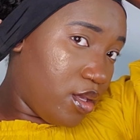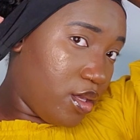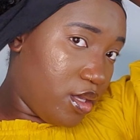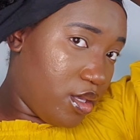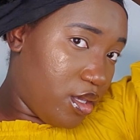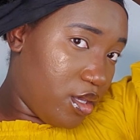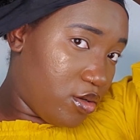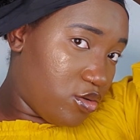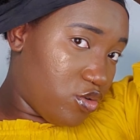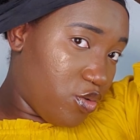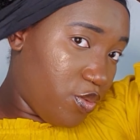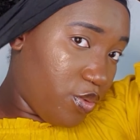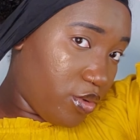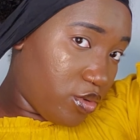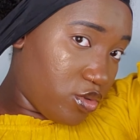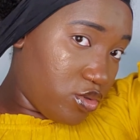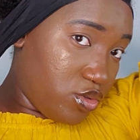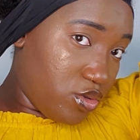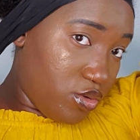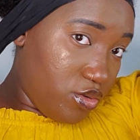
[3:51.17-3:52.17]
Et je prends
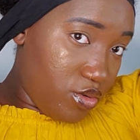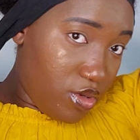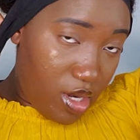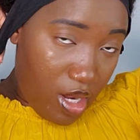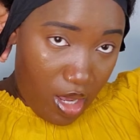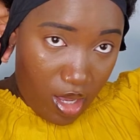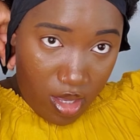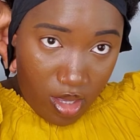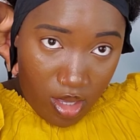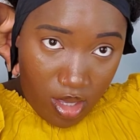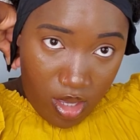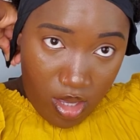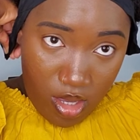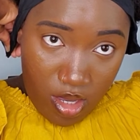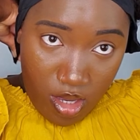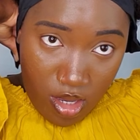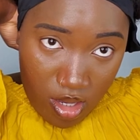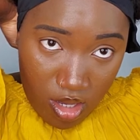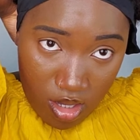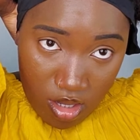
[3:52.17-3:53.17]
celui-là,
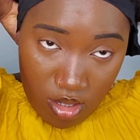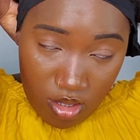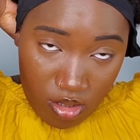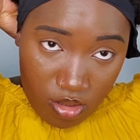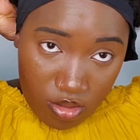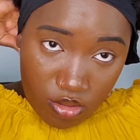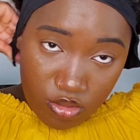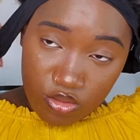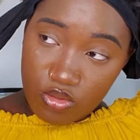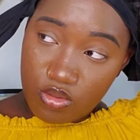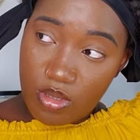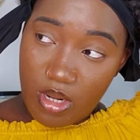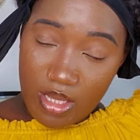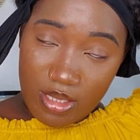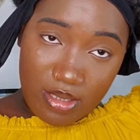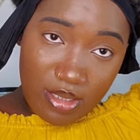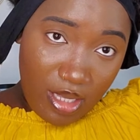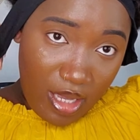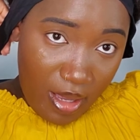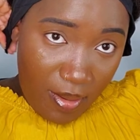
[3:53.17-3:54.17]
je
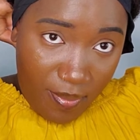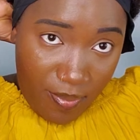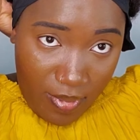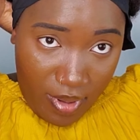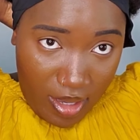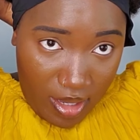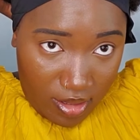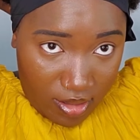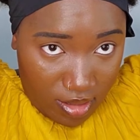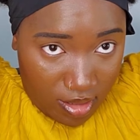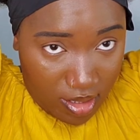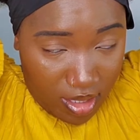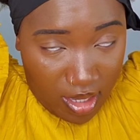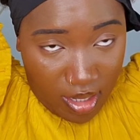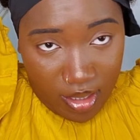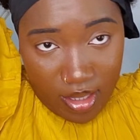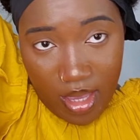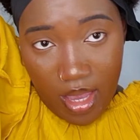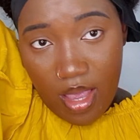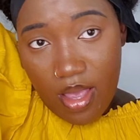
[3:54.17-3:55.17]
l'attrape
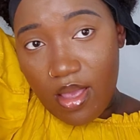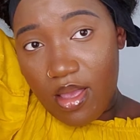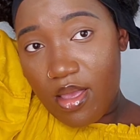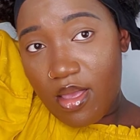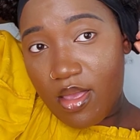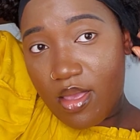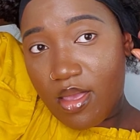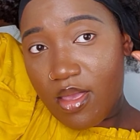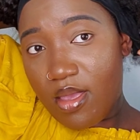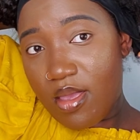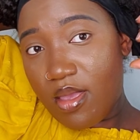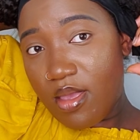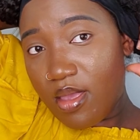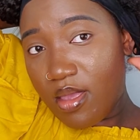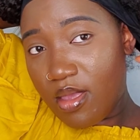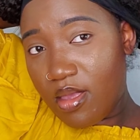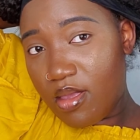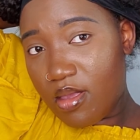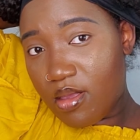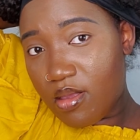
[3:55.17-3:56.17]
derrière,
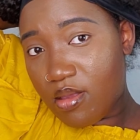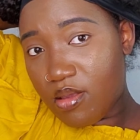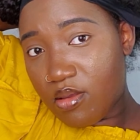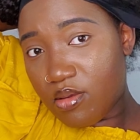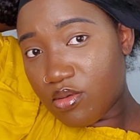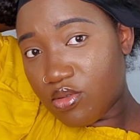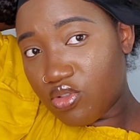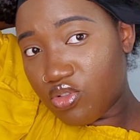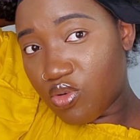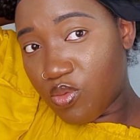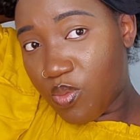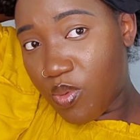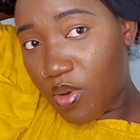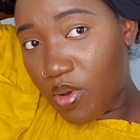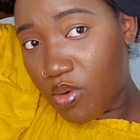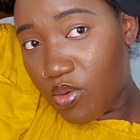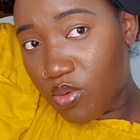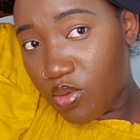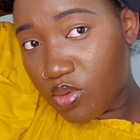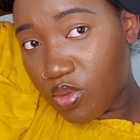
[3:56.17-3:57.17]
je prends
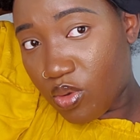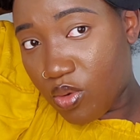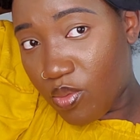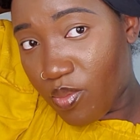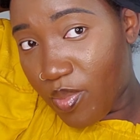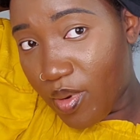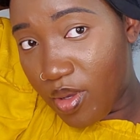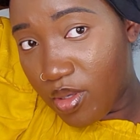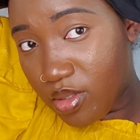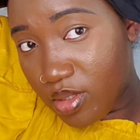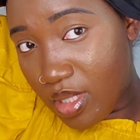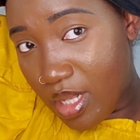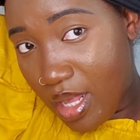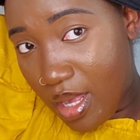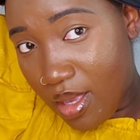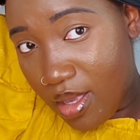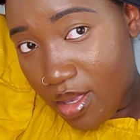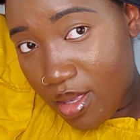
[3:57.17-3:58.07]
l'autre bande là,